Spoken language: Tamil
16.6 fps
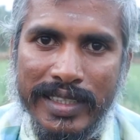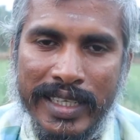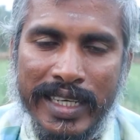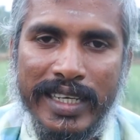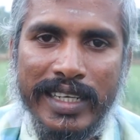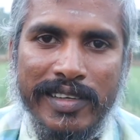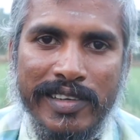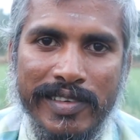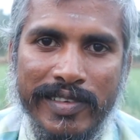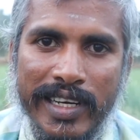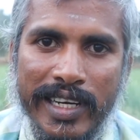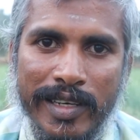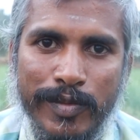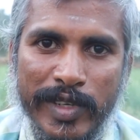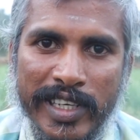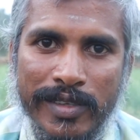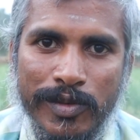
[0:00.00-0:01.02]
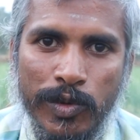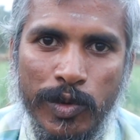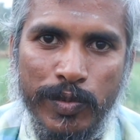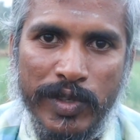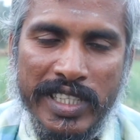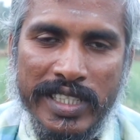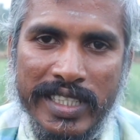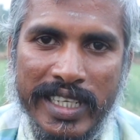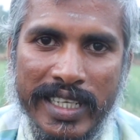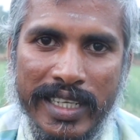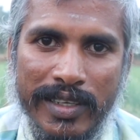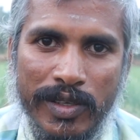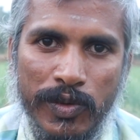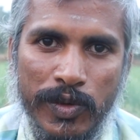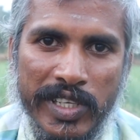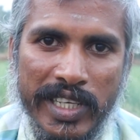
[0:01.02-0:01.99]
இயற்கை வழி வேளாண்மையில் உற்பத்தி
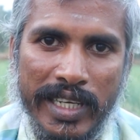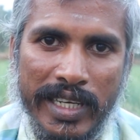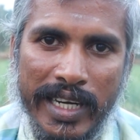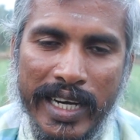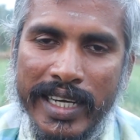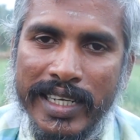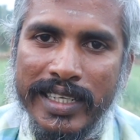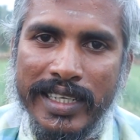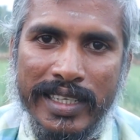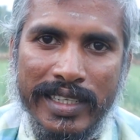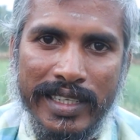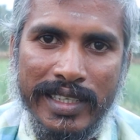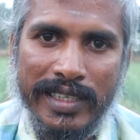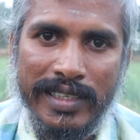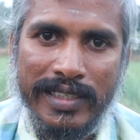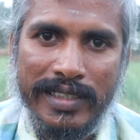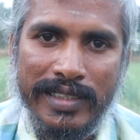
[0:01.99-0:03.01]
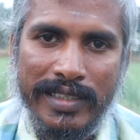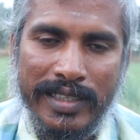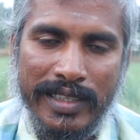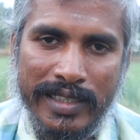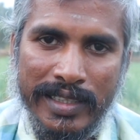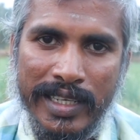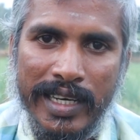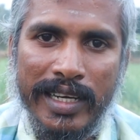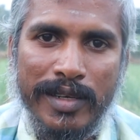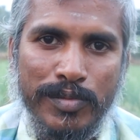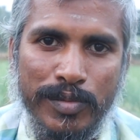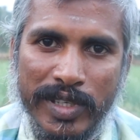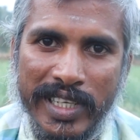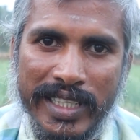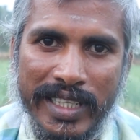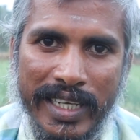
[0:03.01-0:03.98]
செய்யக்கூடிய காய்கறிகள்
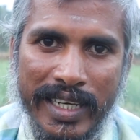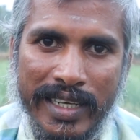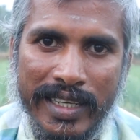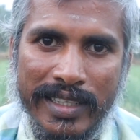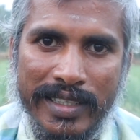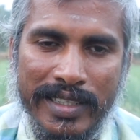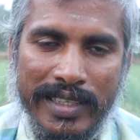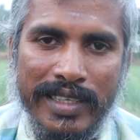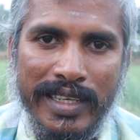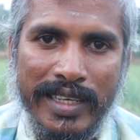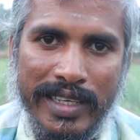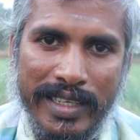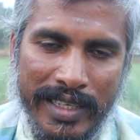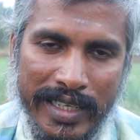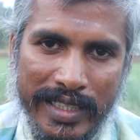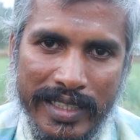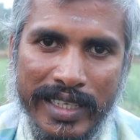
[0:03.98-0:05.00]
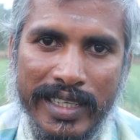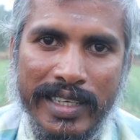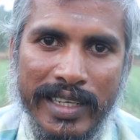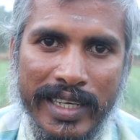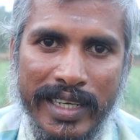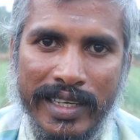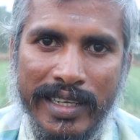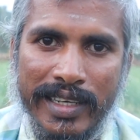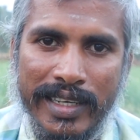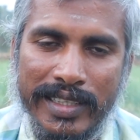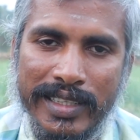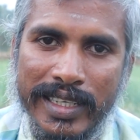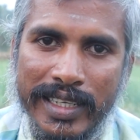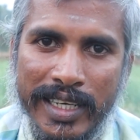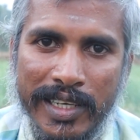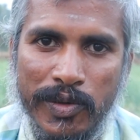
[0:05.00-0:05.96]
தரம் பார்த்திங்கன்னா கத்திரிக்காய்னா
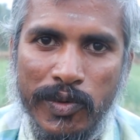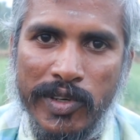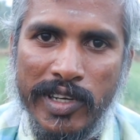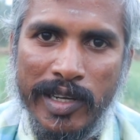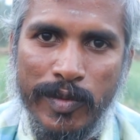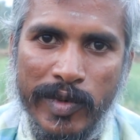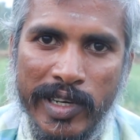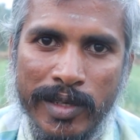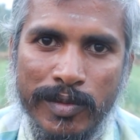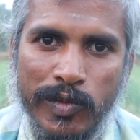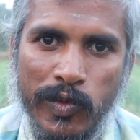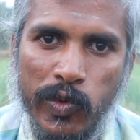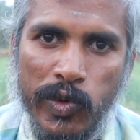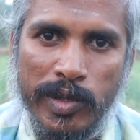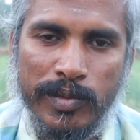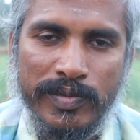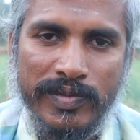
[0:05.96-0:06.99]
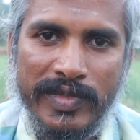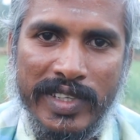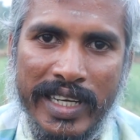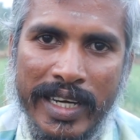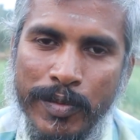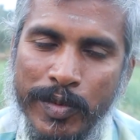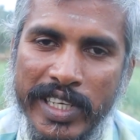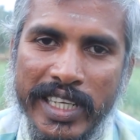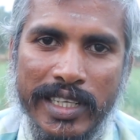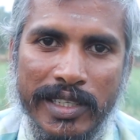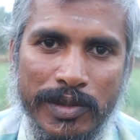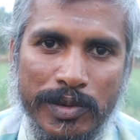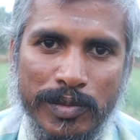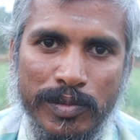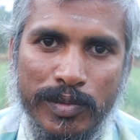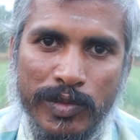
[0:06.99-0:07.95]
கத்திரிக்காய்க்கு உண்டான மனம் குணம் அப்படியே
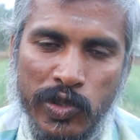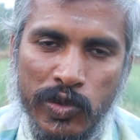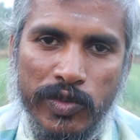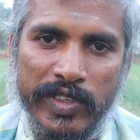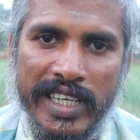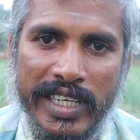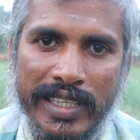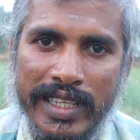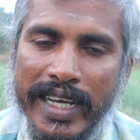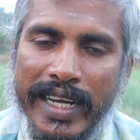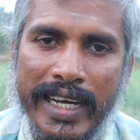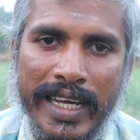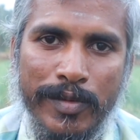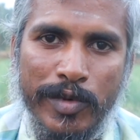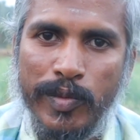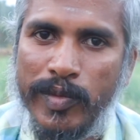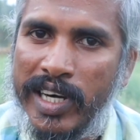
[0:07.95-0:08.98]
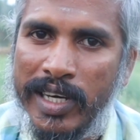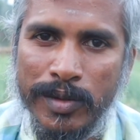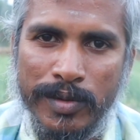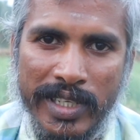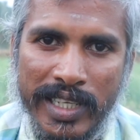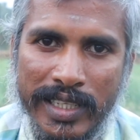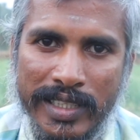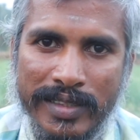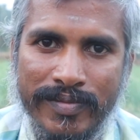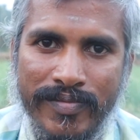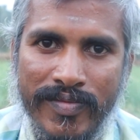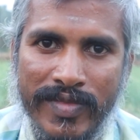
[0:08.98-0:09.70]
இருக்கும் சுவையிலேருந்து எல்லாமே மாறுபடாது